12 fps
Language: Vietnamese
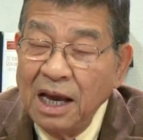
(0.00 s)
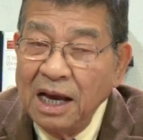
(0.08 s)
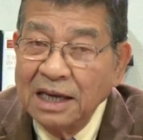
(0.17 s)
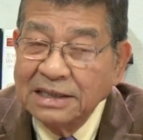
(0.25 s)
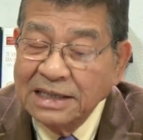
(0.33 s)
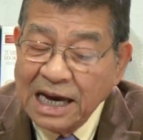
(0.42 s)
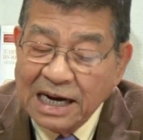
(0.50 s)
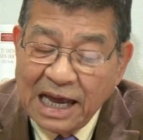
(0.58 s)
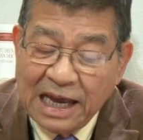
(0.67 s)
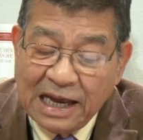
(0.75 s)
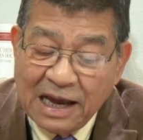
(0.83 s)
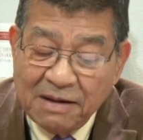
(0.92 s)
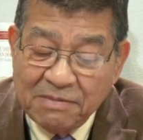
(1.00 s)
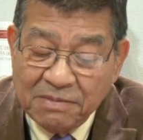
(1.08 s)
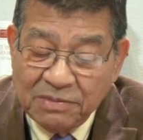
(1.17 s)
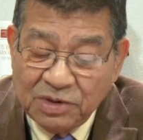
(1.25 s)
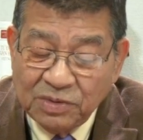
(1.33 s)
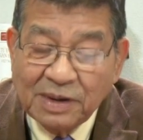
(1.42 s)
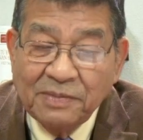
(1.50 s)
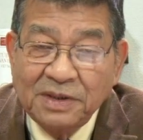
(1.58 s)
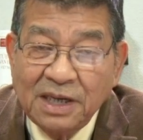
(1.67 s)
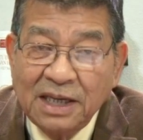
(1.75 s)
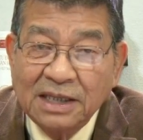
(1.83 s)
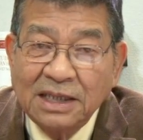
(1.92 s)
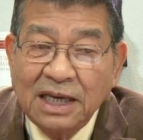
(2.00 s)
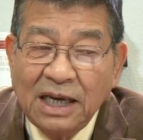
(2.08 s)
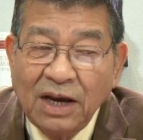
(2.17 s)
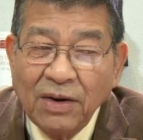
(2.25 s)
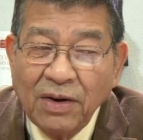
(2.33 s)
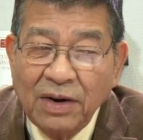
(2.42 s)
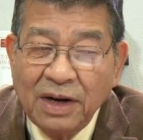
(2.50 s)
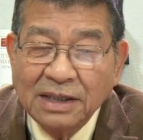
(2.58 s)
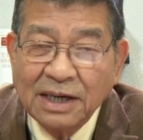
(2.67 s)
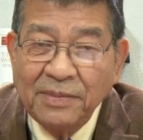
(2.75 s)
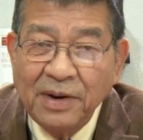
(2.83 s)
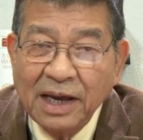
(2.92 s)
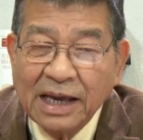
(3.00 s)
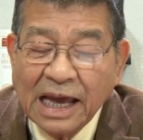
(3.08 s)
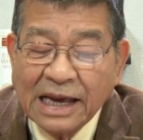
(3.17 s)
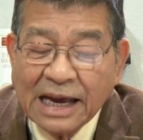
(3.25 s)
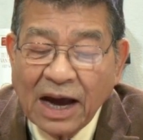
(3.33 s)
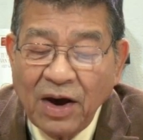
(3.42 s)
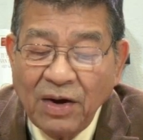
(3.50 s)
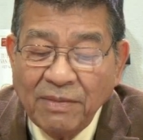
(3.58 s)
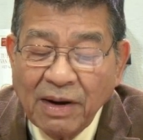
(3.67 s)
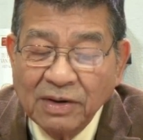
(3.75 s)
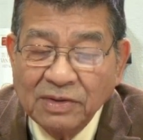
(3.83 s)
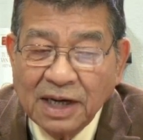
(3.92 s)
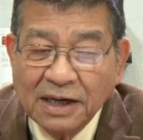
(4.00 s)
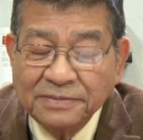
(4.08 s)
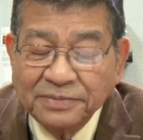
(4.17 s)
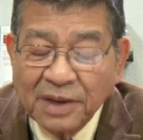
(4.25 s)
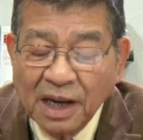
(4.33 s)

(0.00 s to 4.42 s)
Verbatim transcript: À, sáng nay, um, Trung tâm CDC họ đưa ra một lời cảnh cáo, họ bảo rằng